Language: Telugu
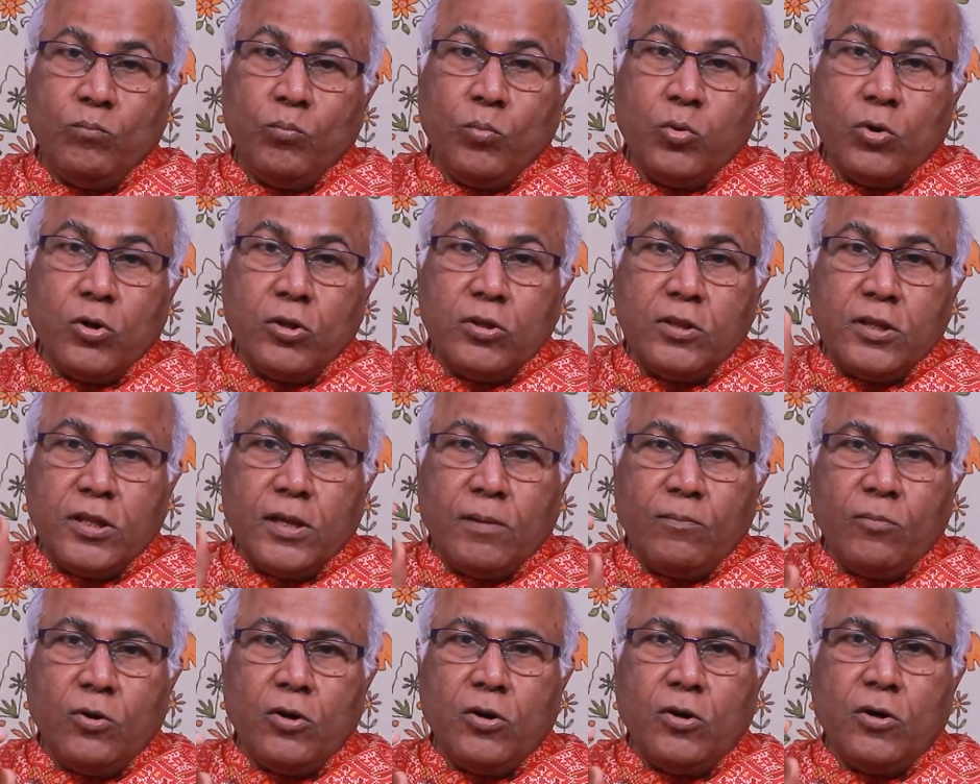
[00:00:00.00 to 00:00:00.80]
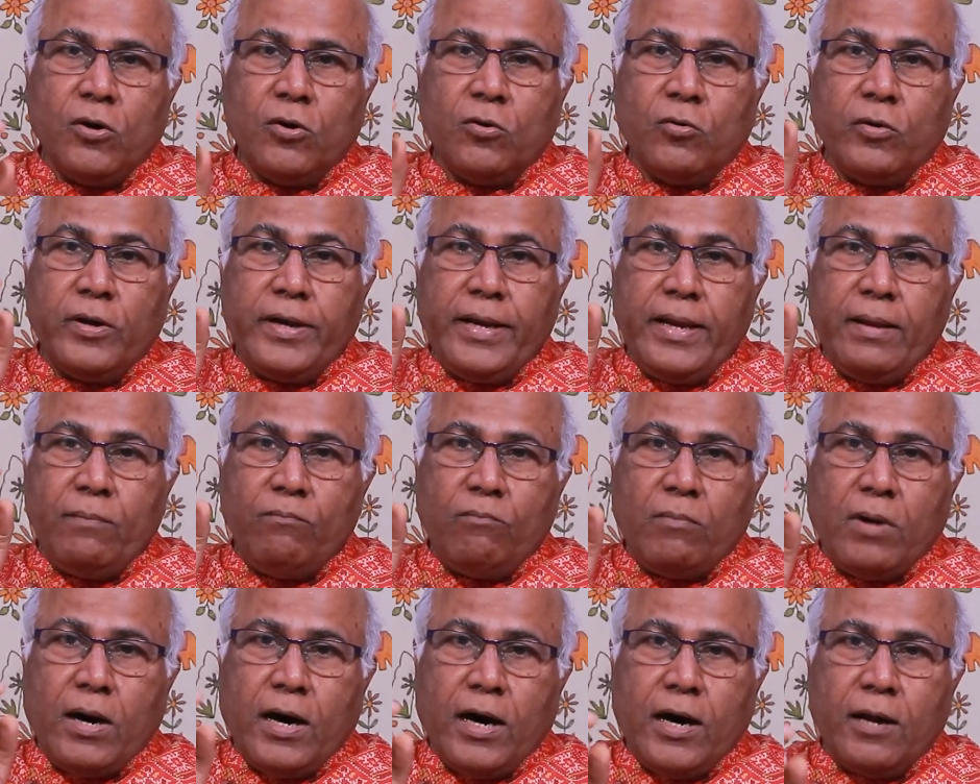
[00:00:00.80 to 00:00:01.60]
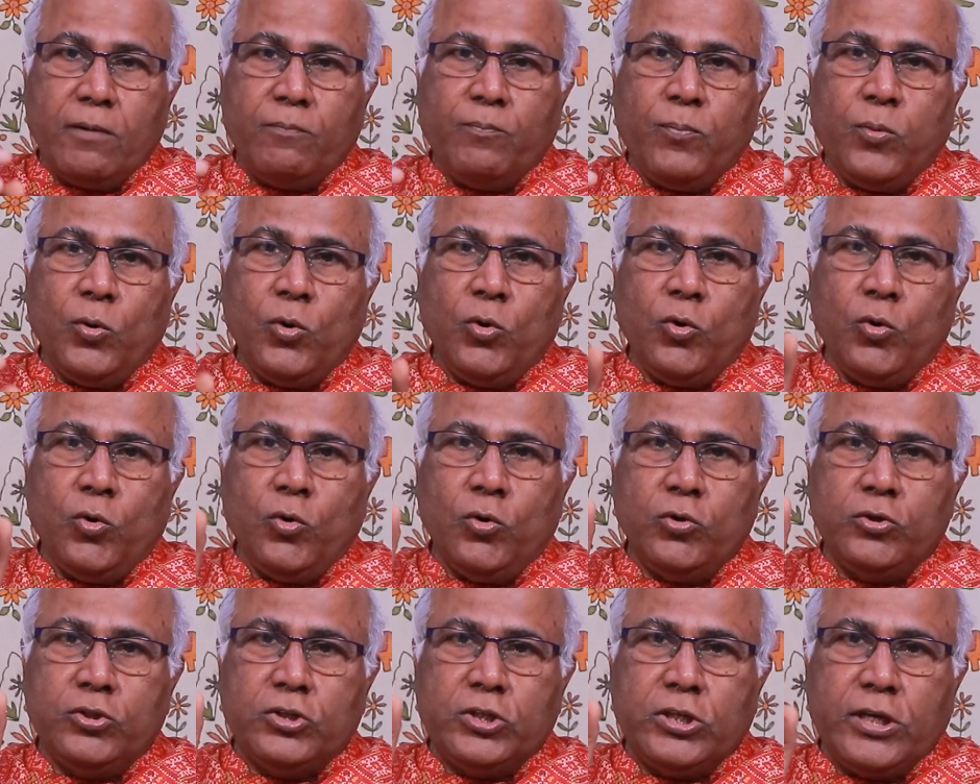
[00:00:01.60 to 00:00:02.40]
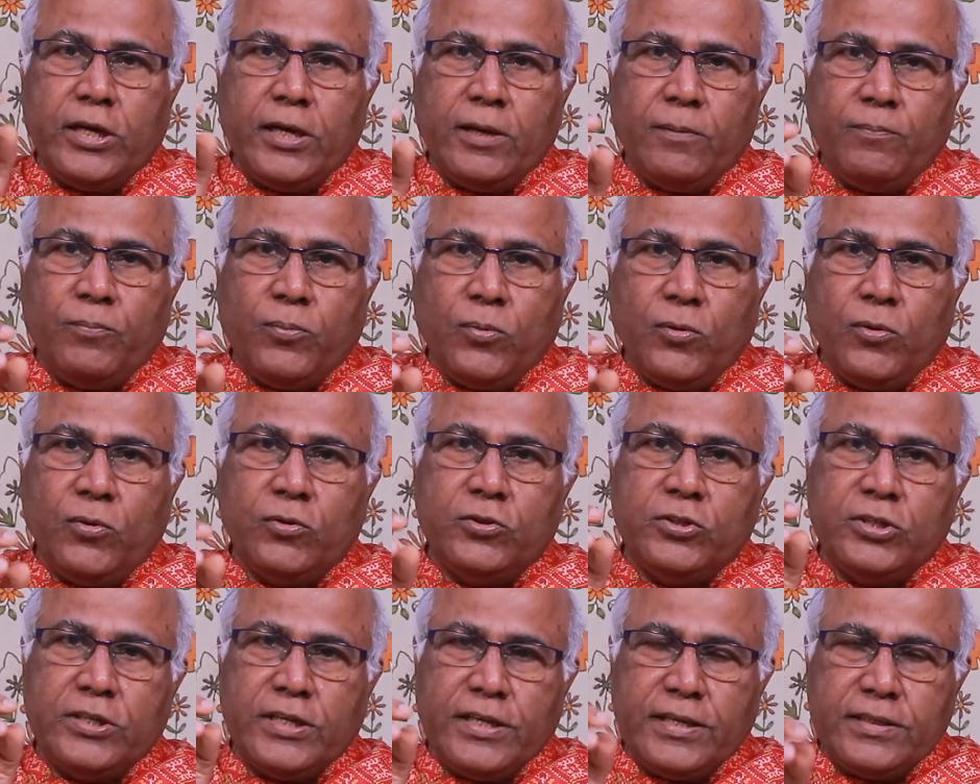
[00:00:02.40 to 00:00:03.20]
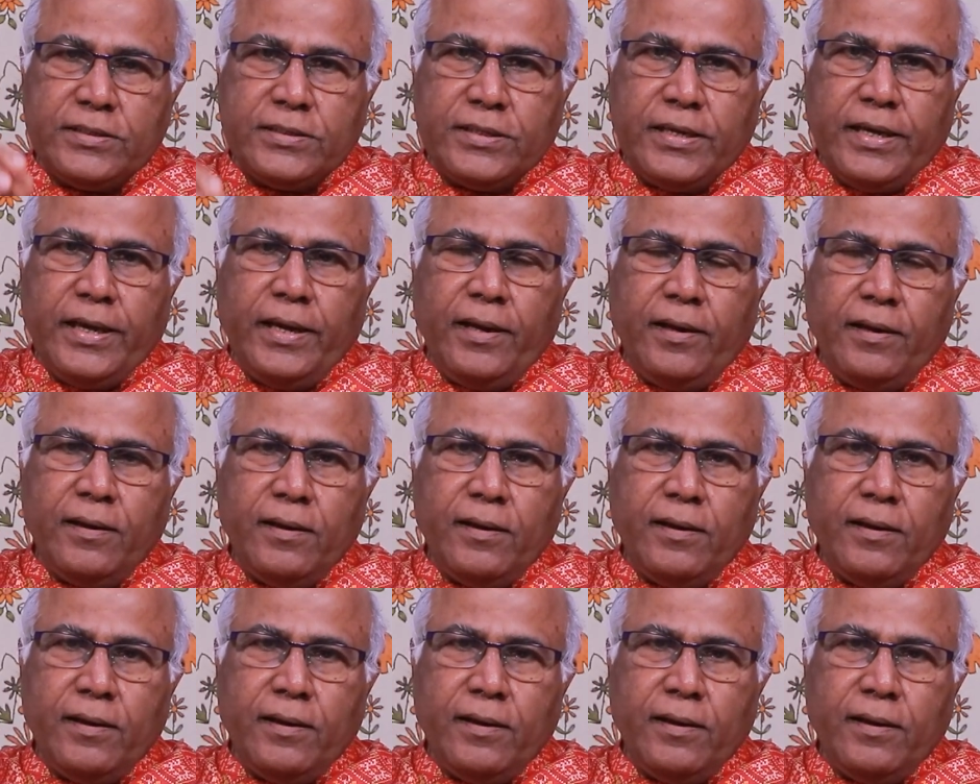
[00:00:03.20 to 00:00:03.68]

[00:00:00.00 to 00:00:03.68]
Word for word: బృందంలో కొన్ని మార్పులు చేర్పులు చేసి